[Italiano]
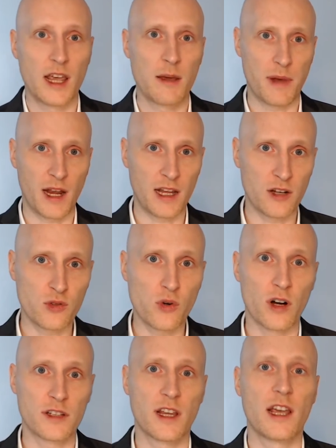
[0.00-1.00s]
per le
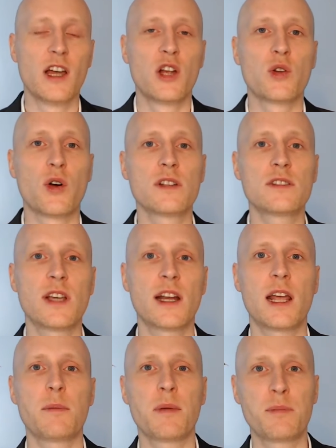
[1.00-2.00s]
ruote non
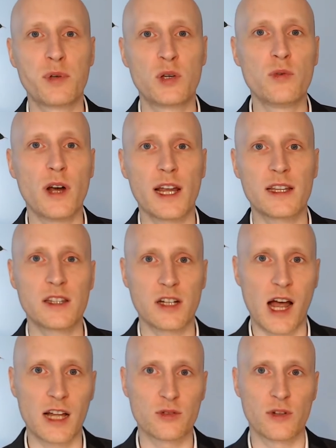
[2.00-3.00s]
sarebbe più
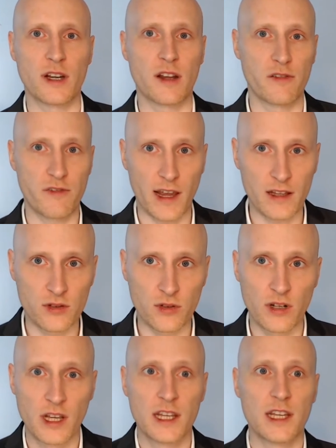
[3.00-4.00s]
entrato in
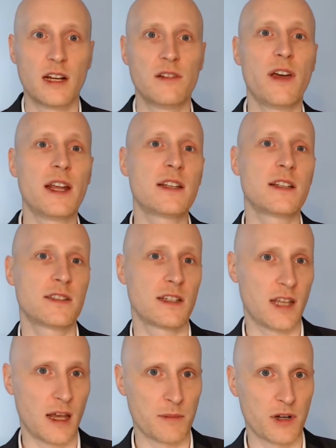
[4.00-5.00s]
effetto il 20
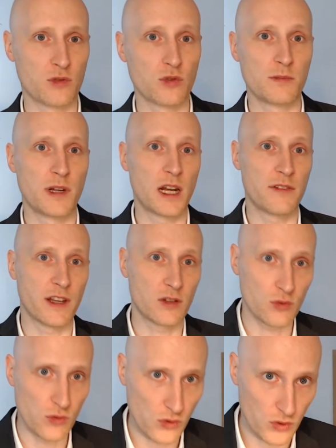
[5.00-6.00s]
settembre
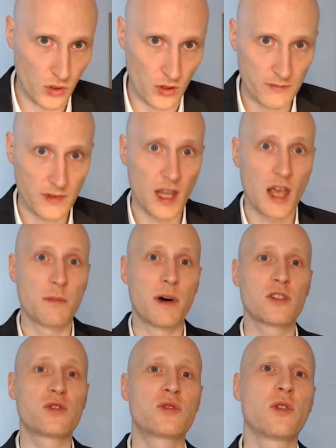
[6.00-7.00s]
2021, ma
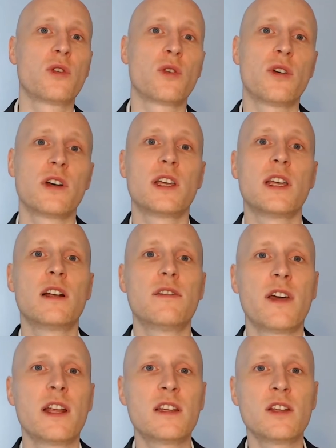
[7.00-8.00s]
solo il
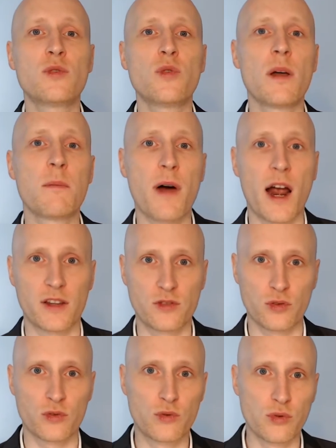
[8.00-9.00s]
22
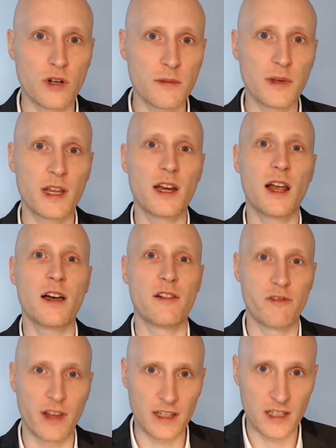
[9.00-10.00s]
marzo
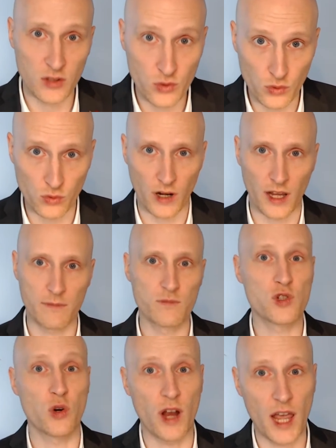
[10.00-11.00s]
2022,
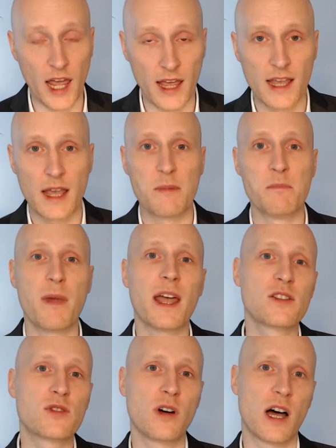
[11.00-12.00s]
cioè
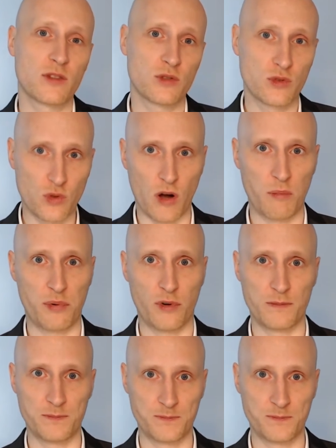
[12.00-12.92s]
mezzo anno dopo.